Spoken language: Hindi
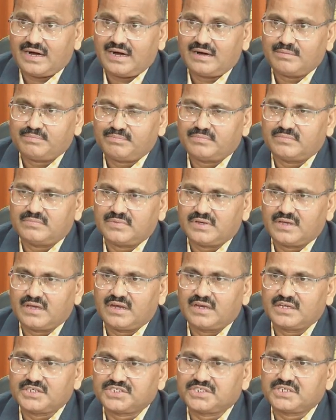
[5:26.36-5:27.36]
आप
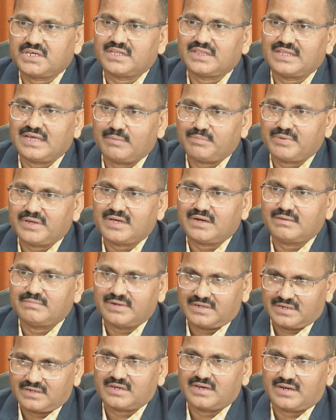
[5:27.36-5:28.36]
इंग्लिश की अध्यापिका
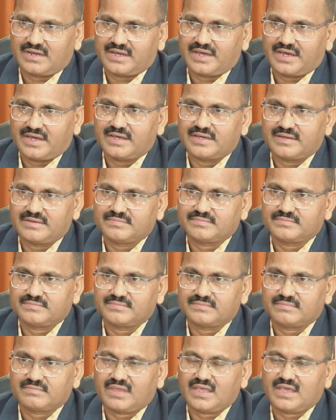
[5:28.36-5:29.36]
बन करके
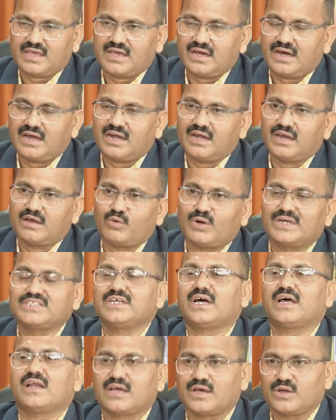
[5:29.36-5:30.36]
क्या
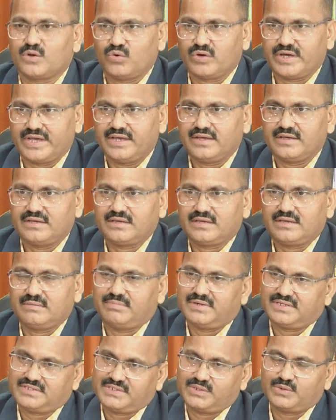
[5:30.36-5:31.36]
नवाचार करोगे कि
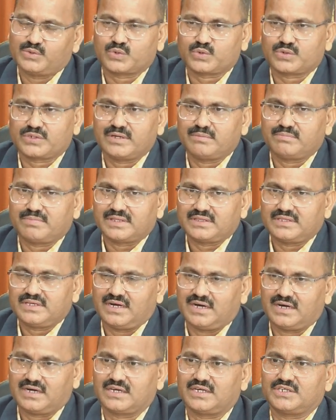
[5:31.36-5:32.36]
बच्चे उसके
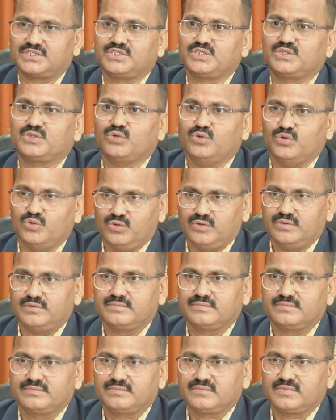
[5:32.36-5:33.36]
प्रति आकर्षित हो
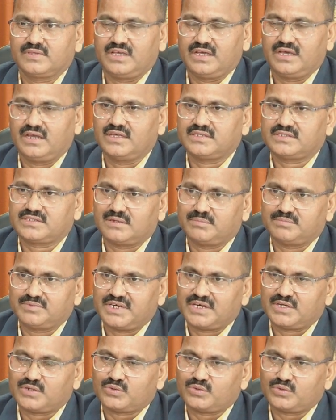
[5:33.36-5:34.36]
इंग्लिश
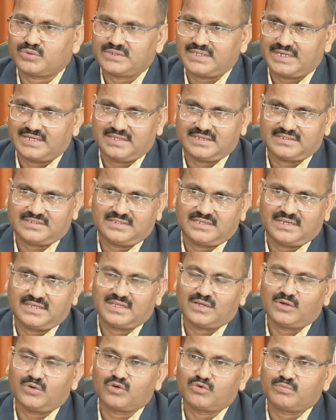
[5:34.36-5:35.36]
सब्जेक्ट को ज़्यादा से
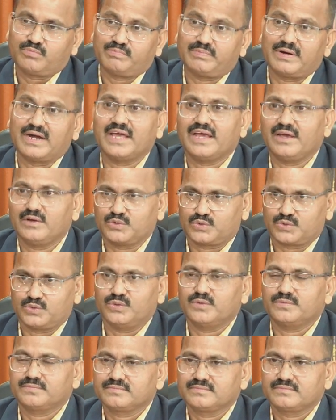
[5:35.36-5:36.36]
ज़्यादा लोग पढ़े
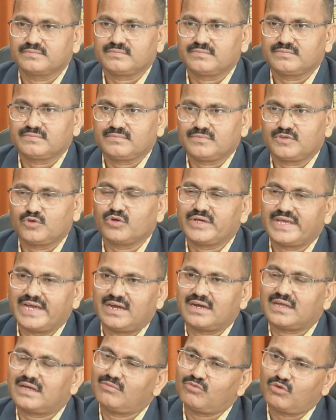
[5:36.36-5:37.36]
उसको तो
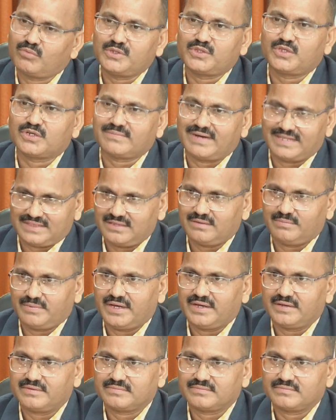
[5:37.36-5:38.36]
ज्ञान का वो भी तक तो माध्यम है